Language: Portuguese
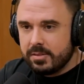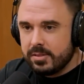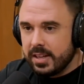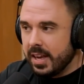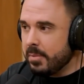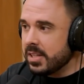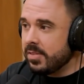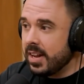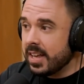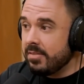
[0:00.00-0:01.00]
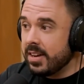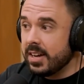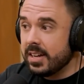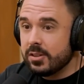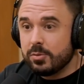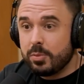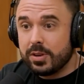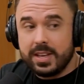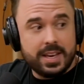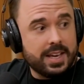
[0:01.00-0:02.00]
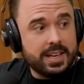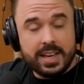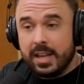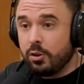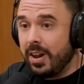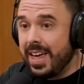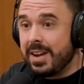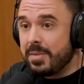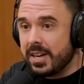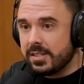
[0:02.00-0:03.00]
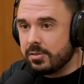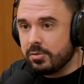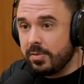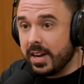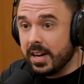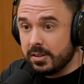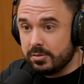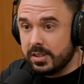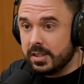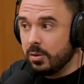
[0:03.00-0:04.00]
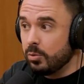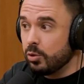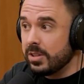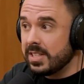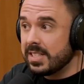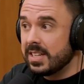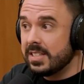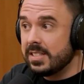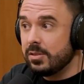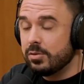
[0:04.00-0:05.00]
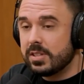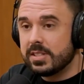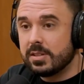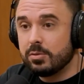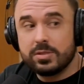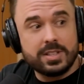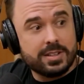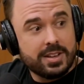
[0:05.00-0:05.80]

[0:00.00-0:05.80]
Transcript: Ninguém mais fala que é vegano porque ninguém tolera mais o vegano. Então todas as grandes indústrias estão usando.